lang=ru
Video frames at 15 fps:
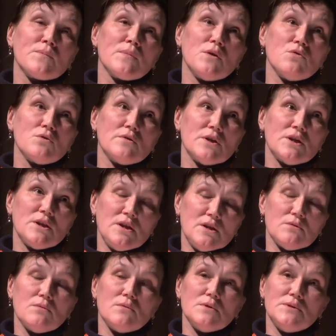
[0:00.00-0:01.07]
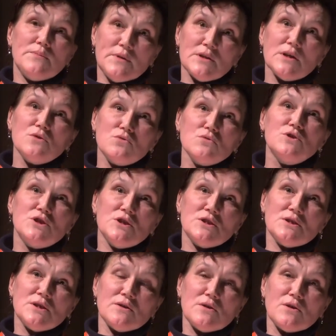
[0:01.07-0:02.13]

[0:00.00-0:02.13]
и он говорит, Нин, тебе надо учиться.